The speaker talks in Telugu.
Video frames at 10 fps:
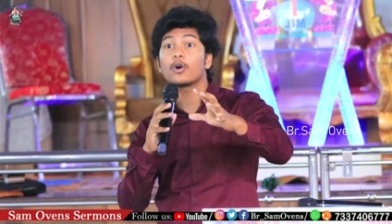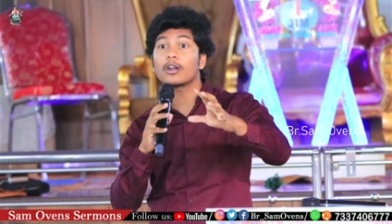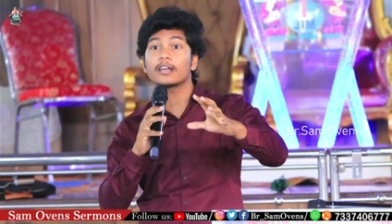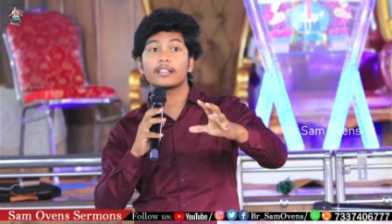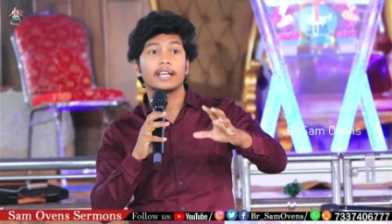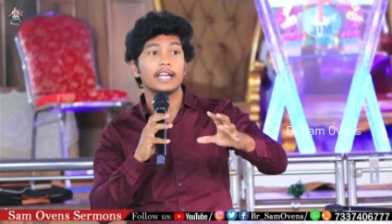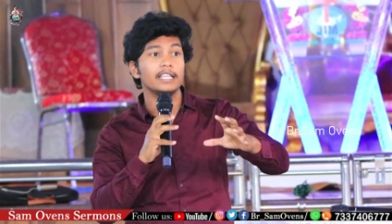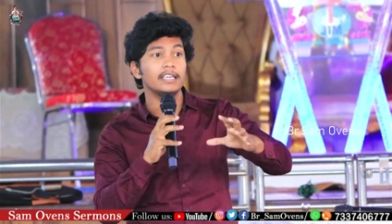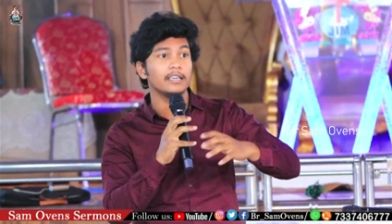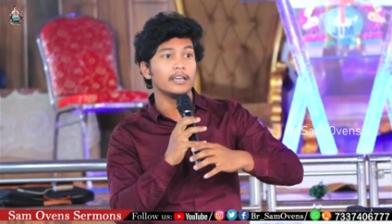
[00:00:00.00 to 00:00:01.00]
కొరకదు
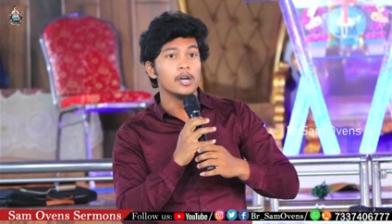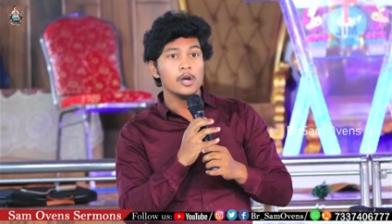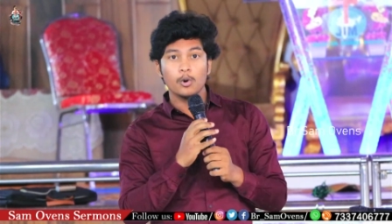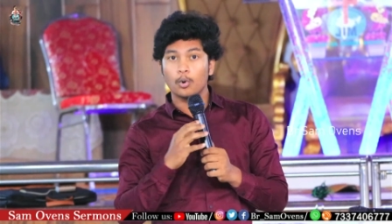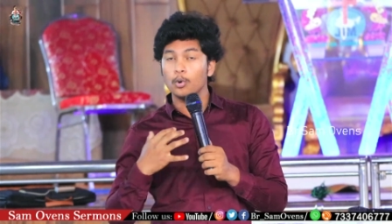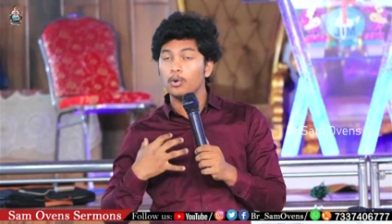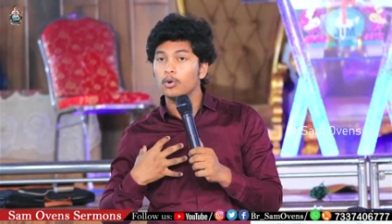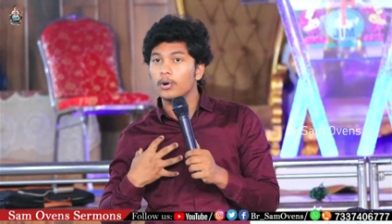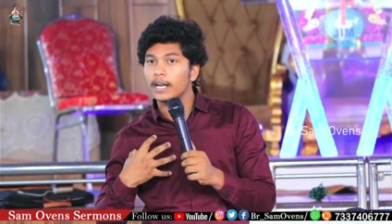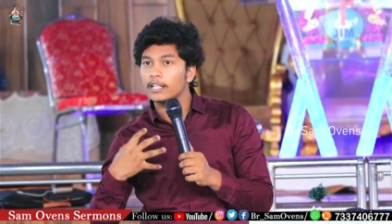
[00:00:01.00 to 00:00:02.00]
కానీ కుళ్ళు
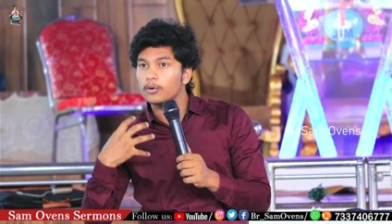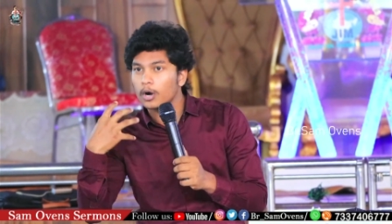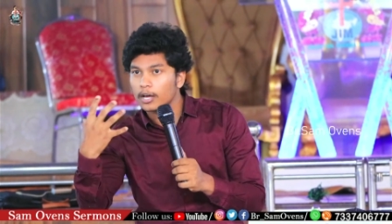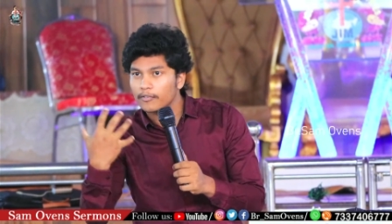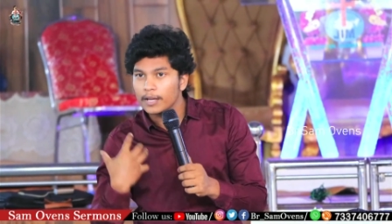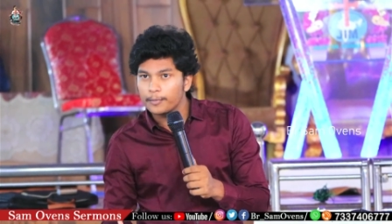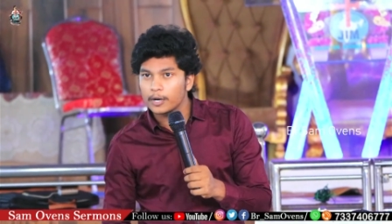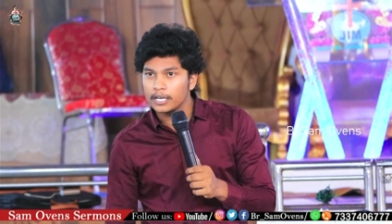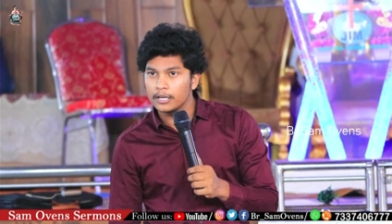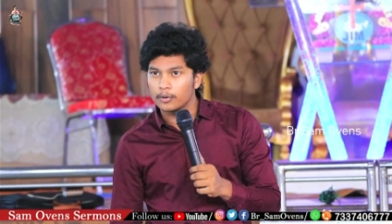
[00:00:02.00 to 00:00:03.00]
అనేది ఒకరి వైపుగా
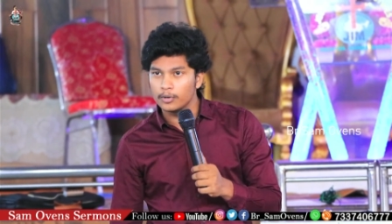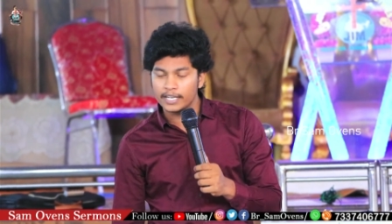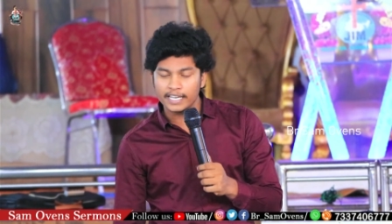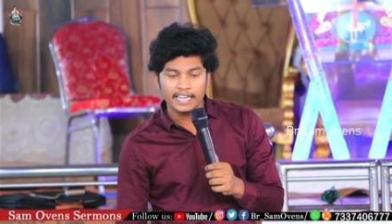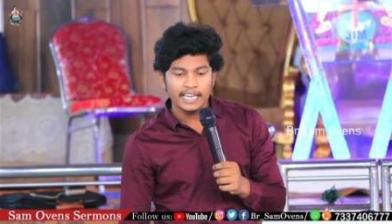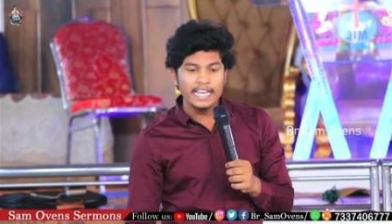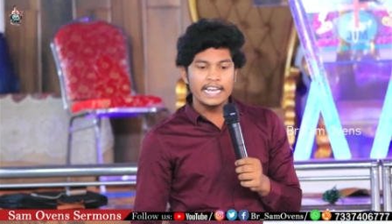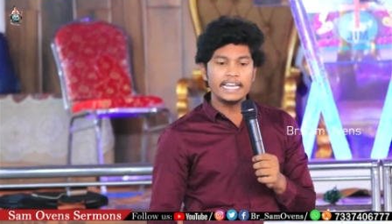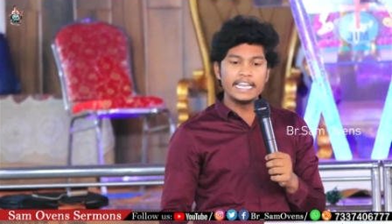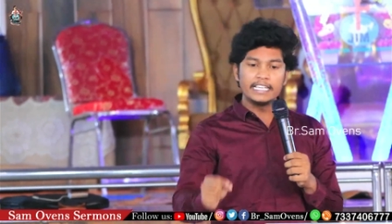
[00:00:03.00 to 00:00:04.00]
నీకుంటే
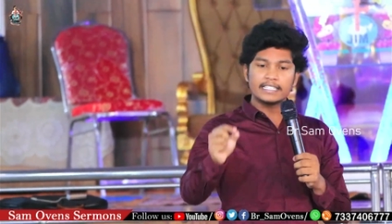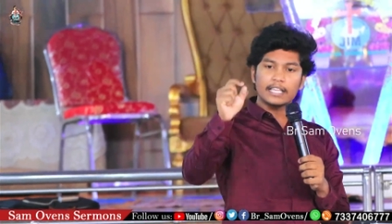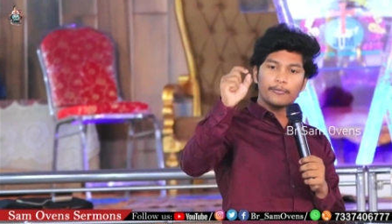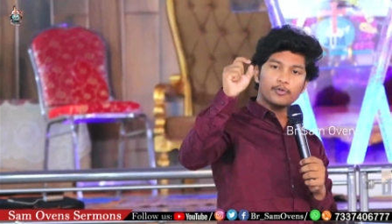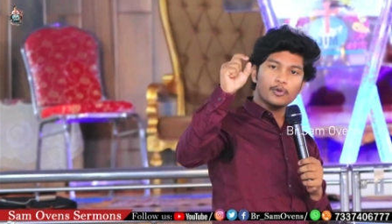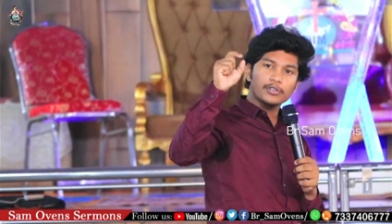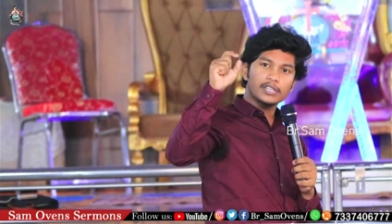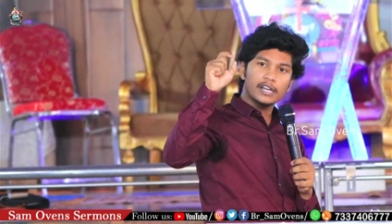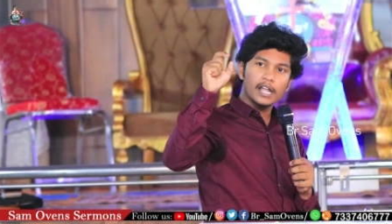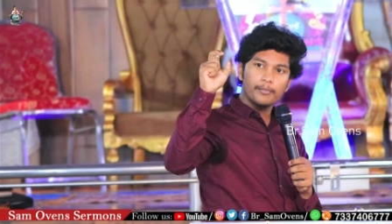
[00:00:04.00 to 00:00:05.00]
నీ
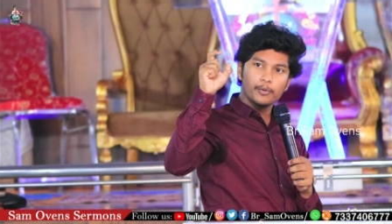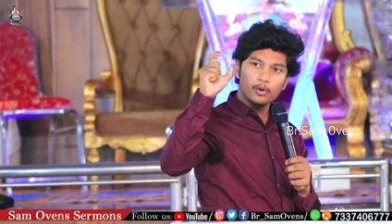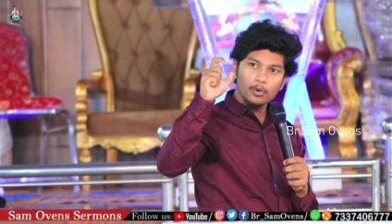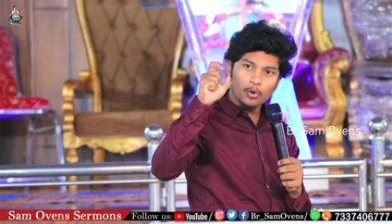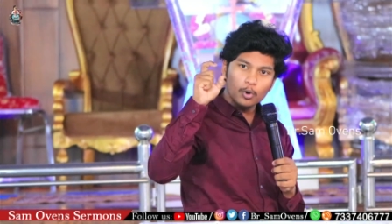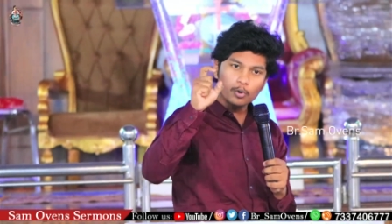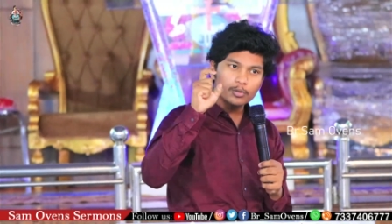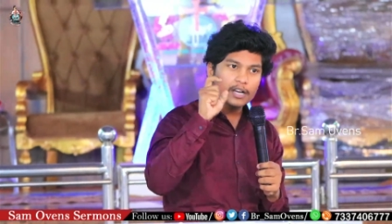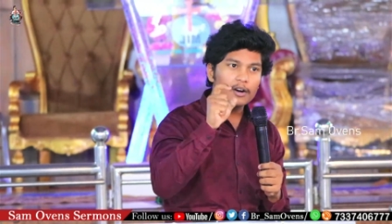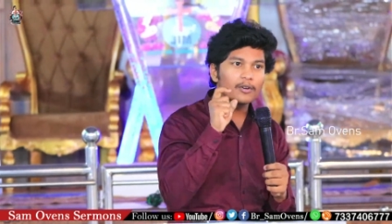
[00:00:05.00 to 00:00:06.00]
సంతోషాన్ని ఆ పురుగు
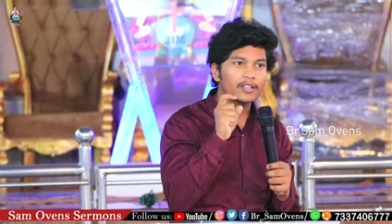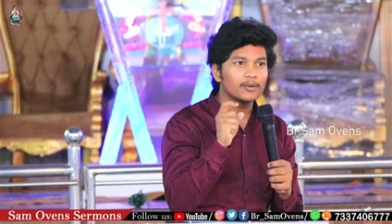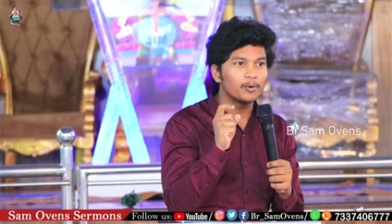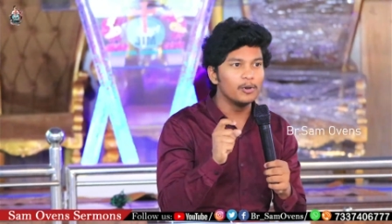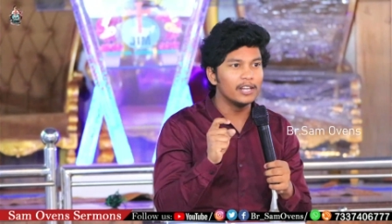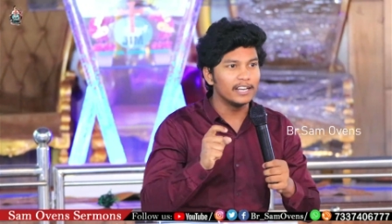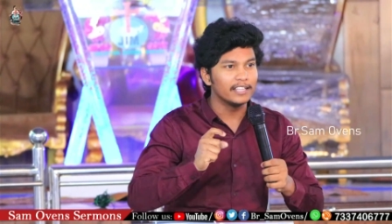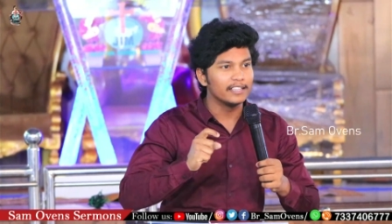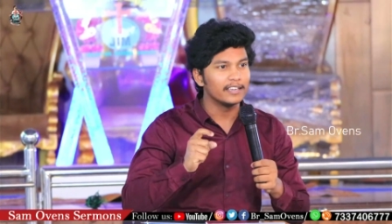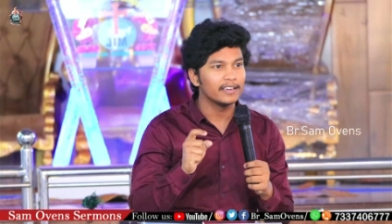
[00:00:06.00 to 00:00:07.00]
కొరుకుతా ఉంటది కుళ్ళు అనేది
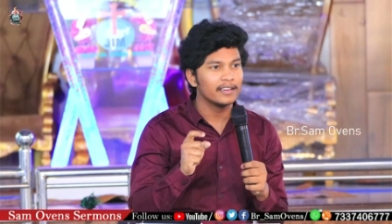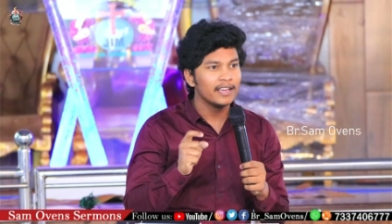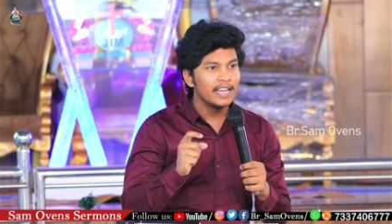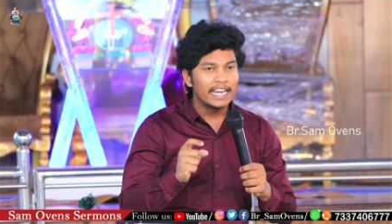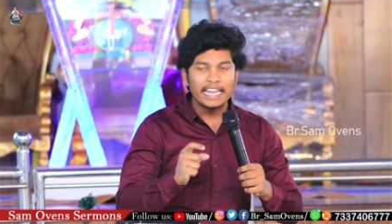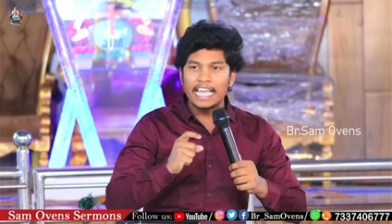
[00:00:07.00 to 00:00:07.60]
నీ